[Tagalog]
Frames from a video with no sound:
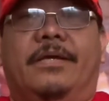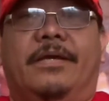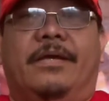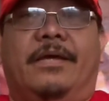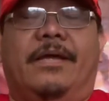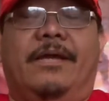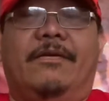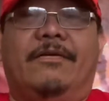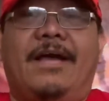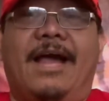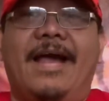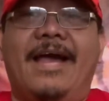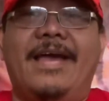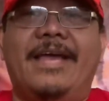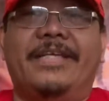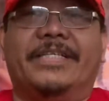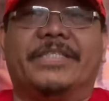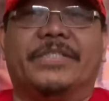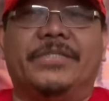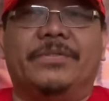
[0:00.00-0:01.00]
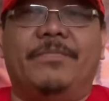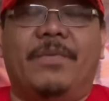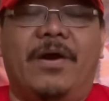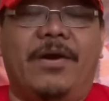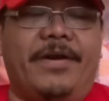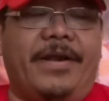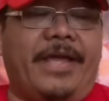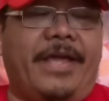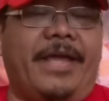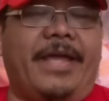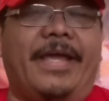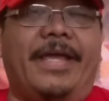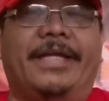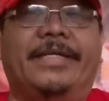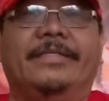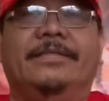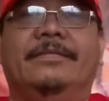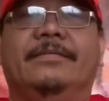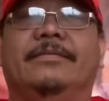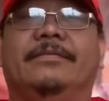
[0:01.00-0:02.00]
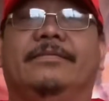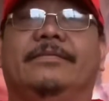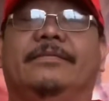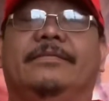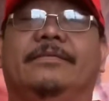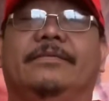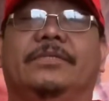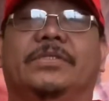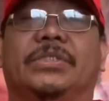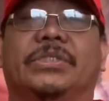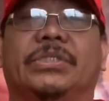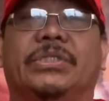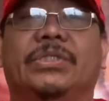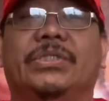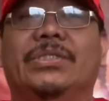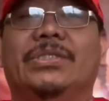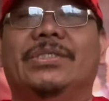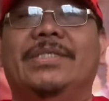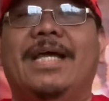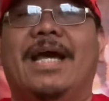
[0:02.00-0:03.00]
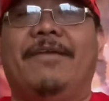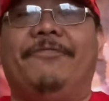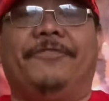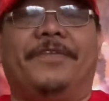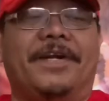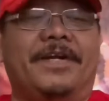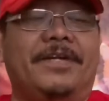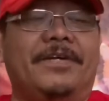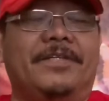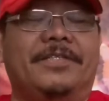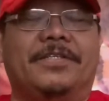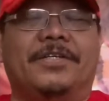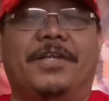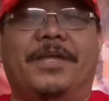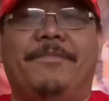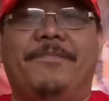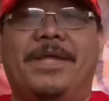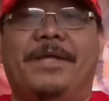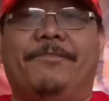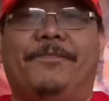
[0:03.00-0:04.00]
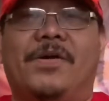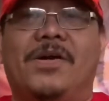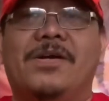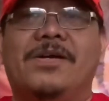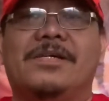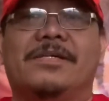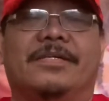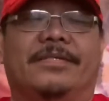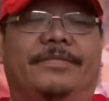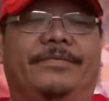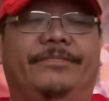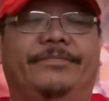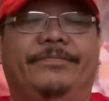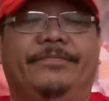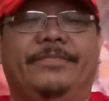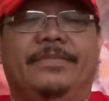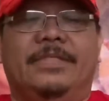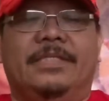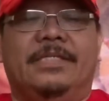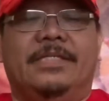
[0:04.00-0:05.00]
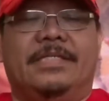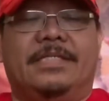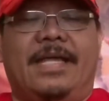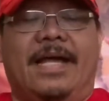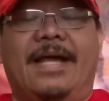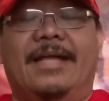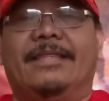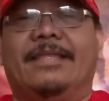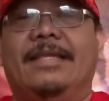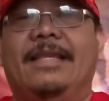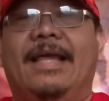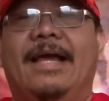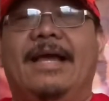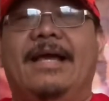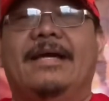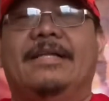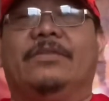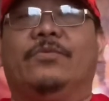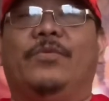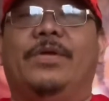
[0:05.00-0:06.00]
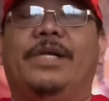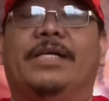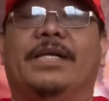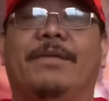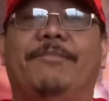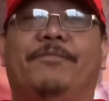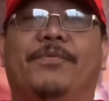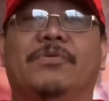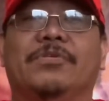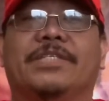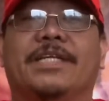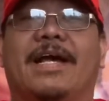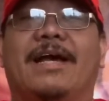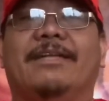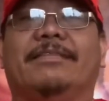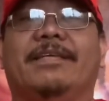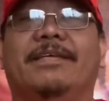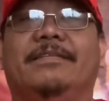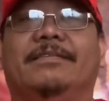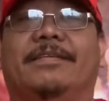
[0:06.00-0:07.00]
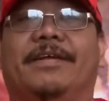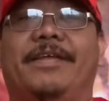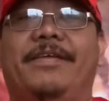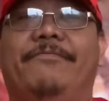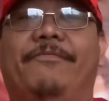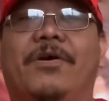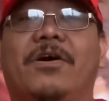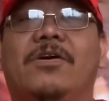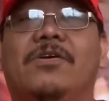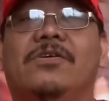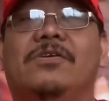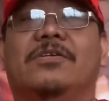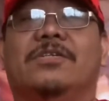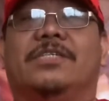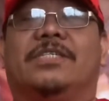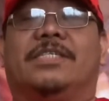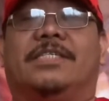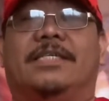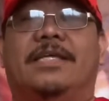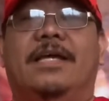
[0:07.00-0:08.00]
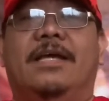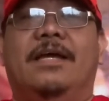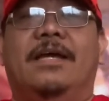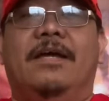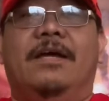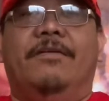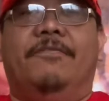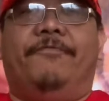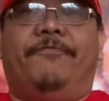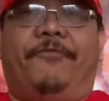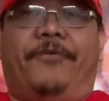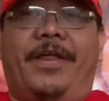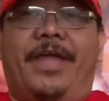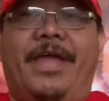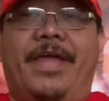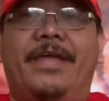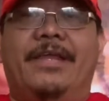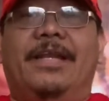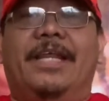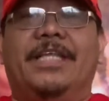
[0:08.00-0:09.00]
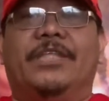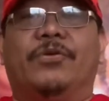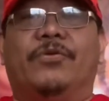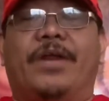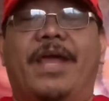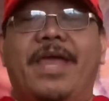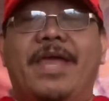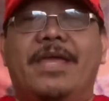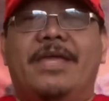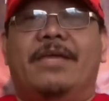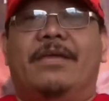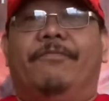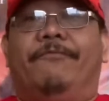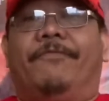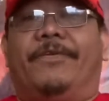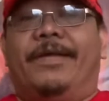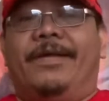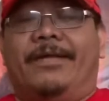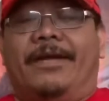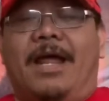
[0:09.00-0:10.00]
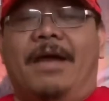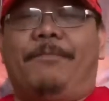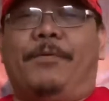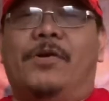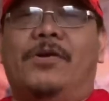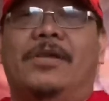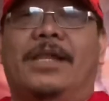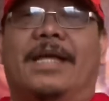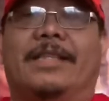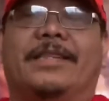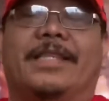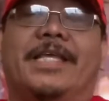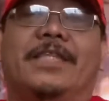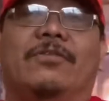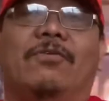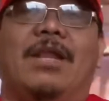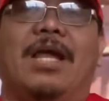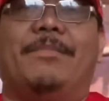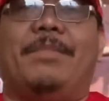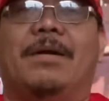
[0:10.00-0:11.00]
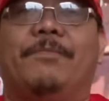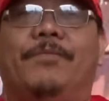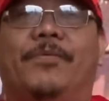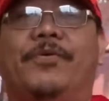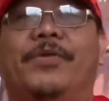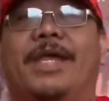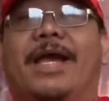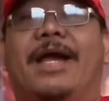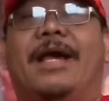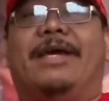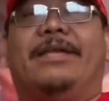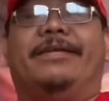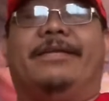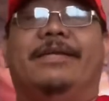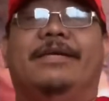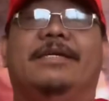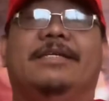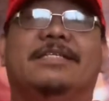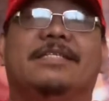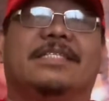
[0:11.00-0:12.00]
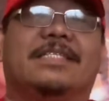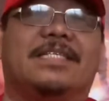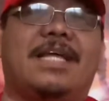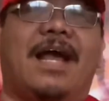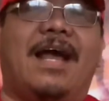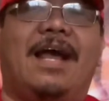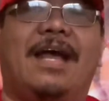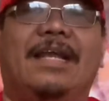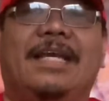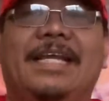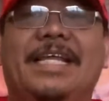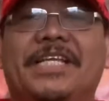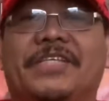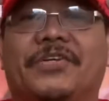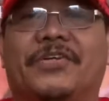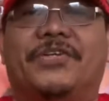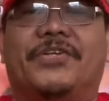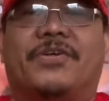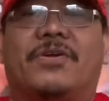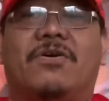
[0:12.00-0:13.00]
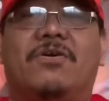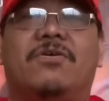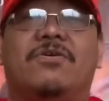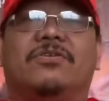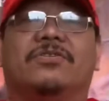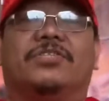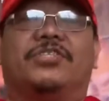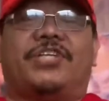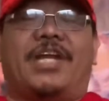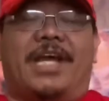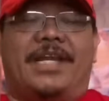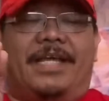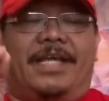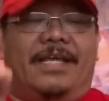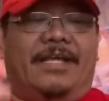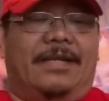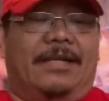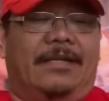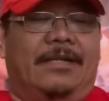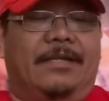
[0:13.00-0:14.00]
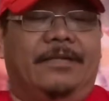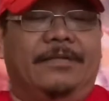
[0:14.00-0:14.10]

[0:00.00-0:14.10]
Hello guys! Good morning! Good afternoon, good evening po sa ating lahat. Welcome po sa ating 3 balls. Frey Ray, Frey Raffle at dito lamang po yan sa Lito Draw Channel.